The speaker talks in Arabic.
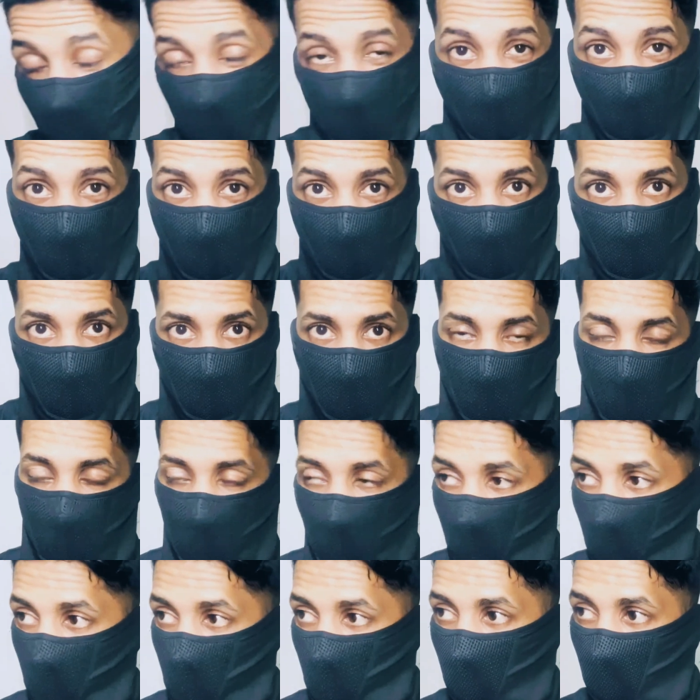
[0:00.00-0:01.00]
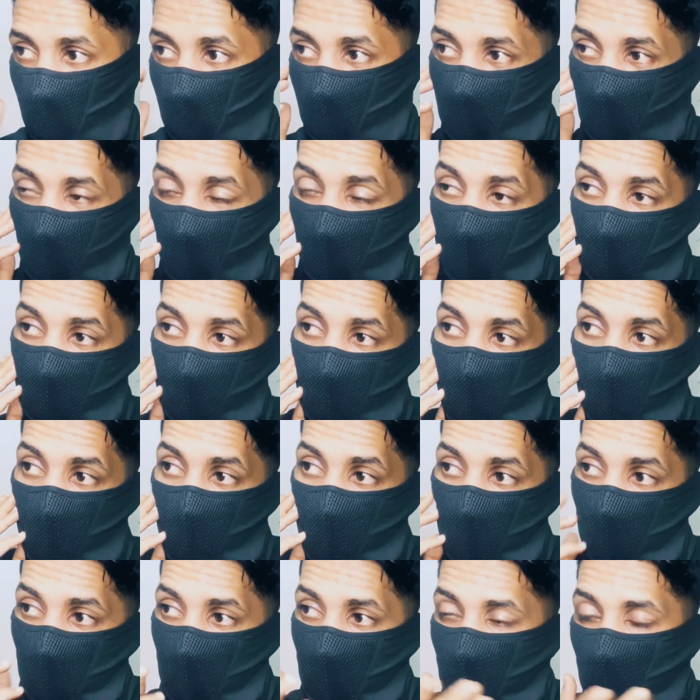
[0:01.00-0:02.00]
كلها يعطيني رايه الخاص
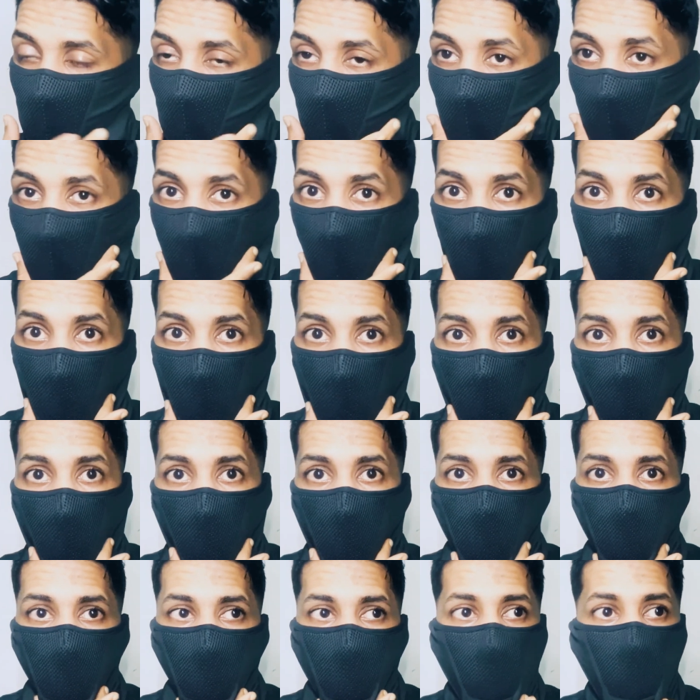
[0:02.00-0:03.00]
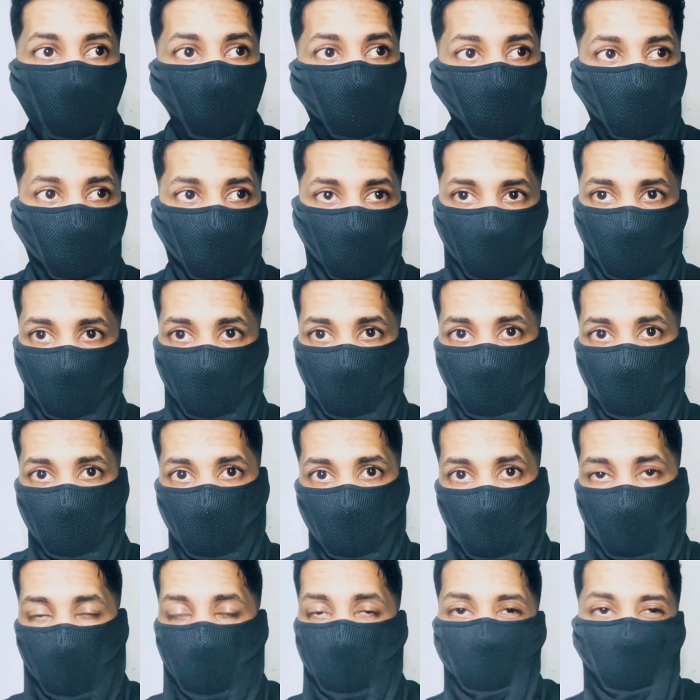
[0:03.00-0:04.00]
آه عزيز
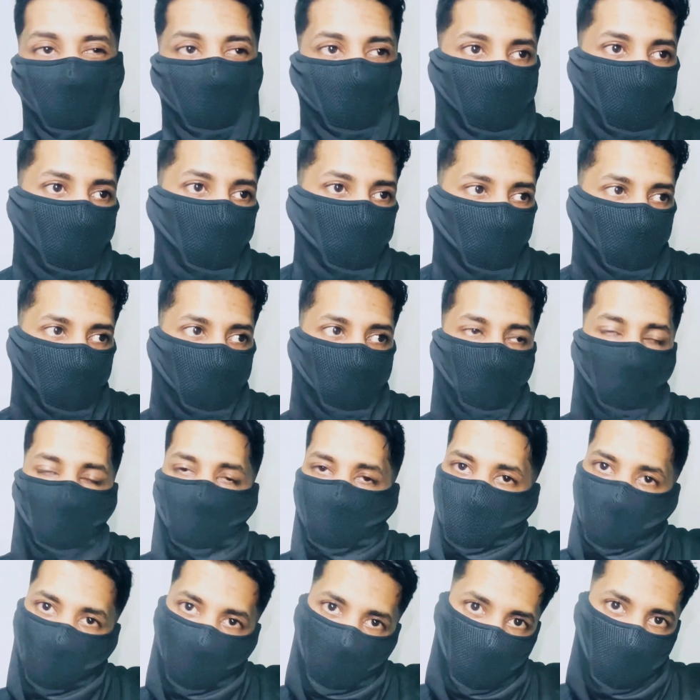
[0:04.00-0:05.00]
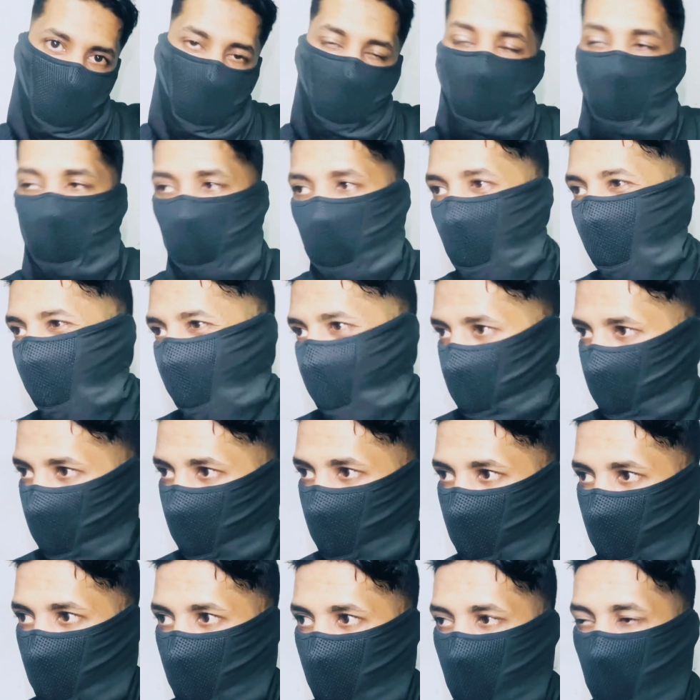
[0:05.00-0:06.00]
عزيز لا تساو شوف شباب لا تساو
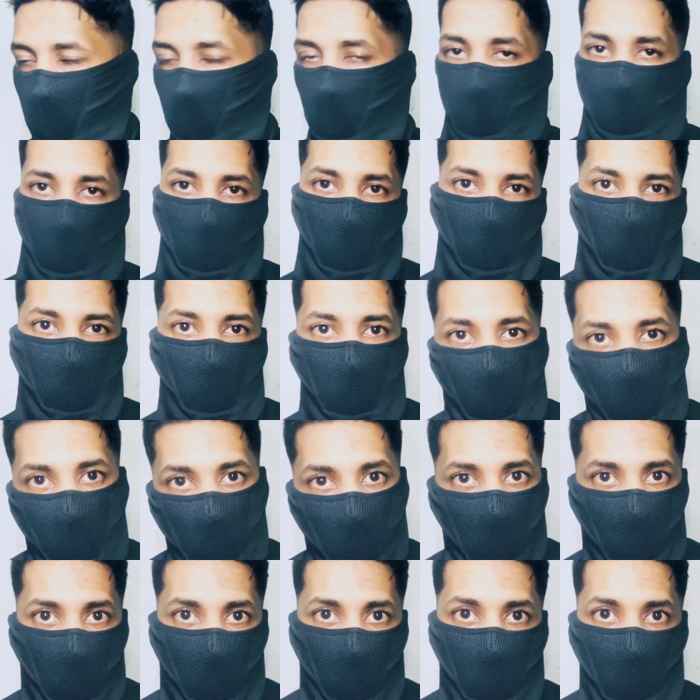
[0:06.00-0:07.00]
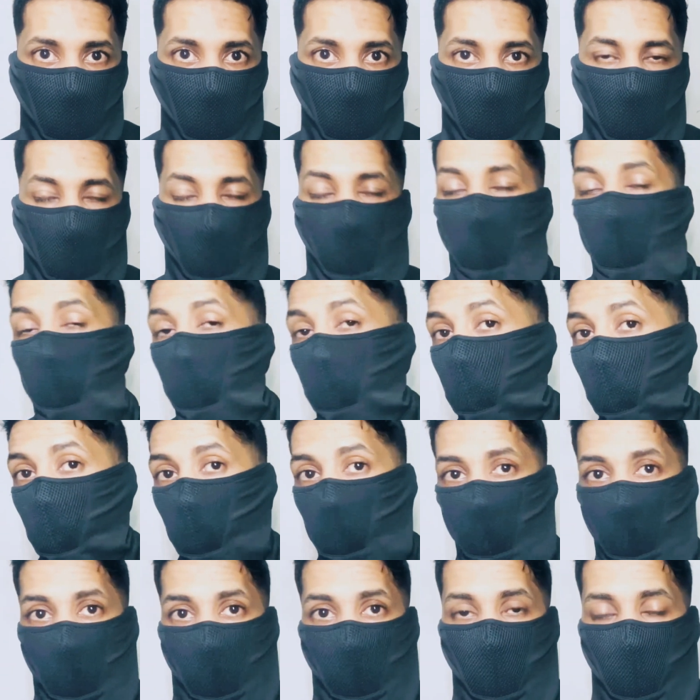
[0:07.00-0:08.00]
لان عزيز سرق
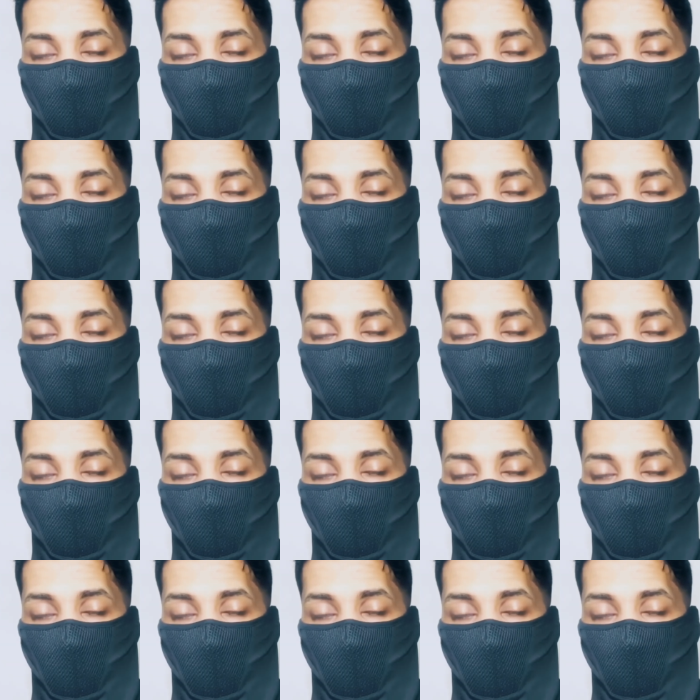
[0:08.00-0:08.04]
موريتان